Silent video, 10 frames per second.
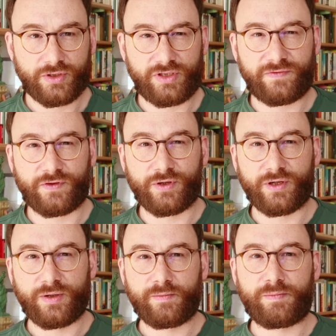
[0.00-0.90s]
die
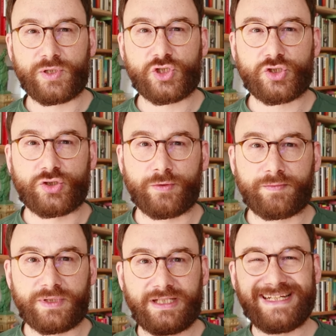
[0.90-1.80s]
von
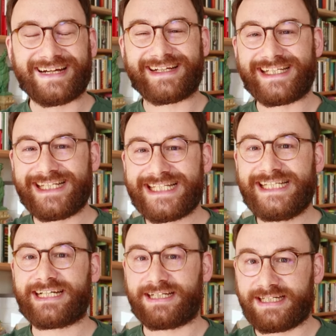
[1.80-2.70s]
bestimmten
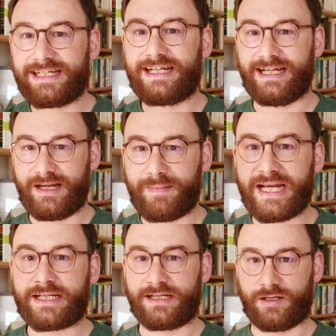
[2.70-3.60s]
hierarchisierenden
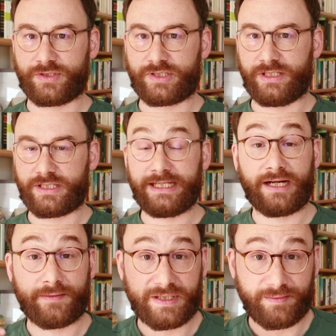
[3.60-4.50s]
Elementen ausgeht.
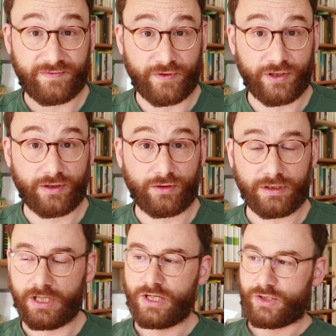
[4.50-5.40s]
Innerhalb der Bevölkerung.